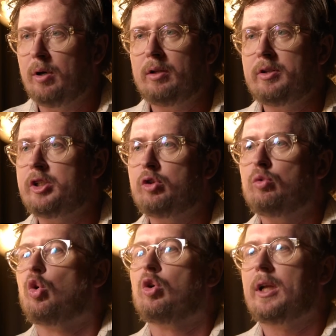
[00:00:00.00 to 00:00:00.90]
não existe um
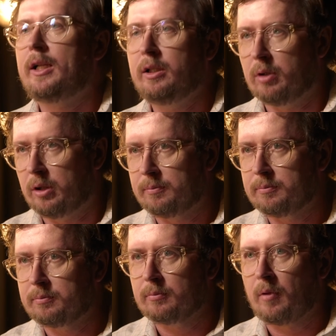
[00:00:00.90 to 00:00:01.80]
dono da língua.
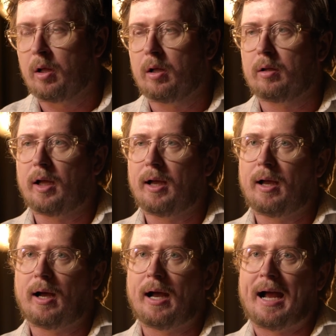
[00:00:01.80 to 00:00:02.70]
Né?
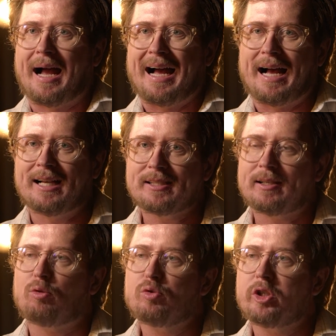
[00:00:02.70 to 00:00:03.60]
As,
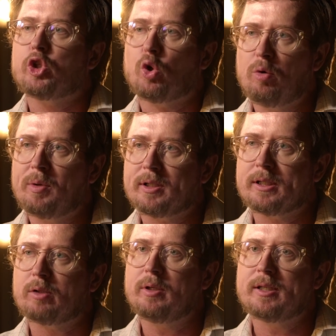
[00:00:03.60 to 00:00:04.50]
os idiomas
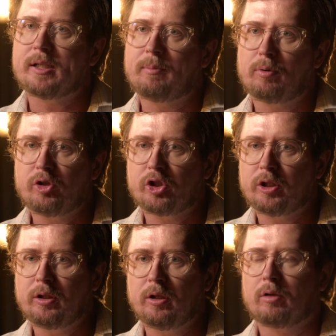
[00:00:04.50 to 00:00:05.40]
são um exemplo
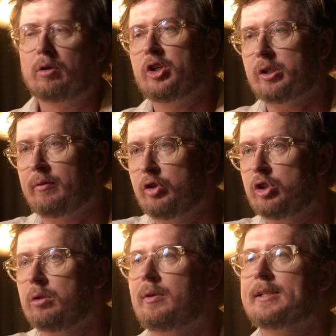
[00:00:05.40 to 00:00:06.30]
de, que a gente está falando de
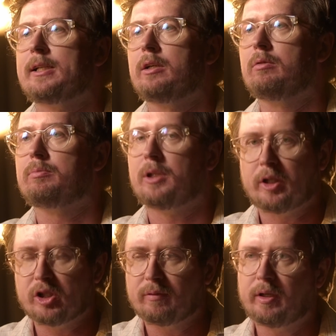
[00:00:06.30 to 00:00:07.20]
inovação,
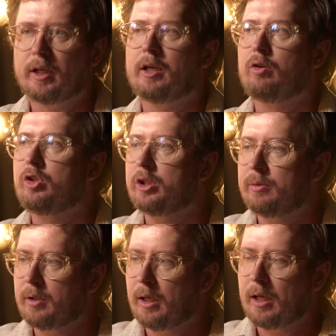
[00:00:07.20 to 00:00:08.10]
tentativa e erro, de
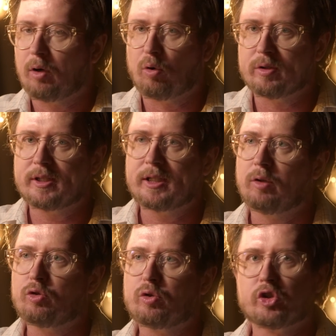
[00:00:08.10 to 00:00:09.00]
coisas que
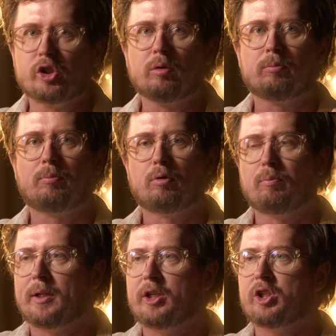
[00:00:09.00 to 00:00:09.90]
não surgiram por um
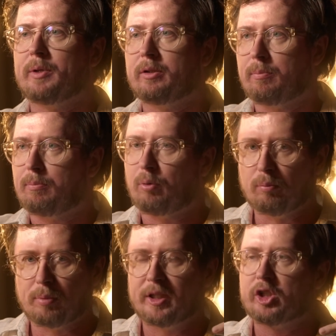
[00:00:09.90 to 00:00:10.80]
planejamento, por um
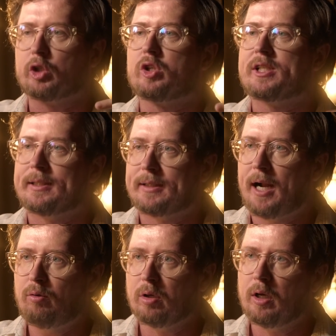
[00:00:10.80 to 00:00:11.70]
planejador
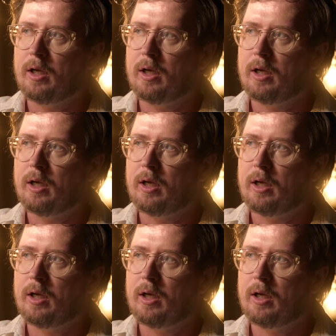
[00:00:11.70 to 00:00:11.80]
central,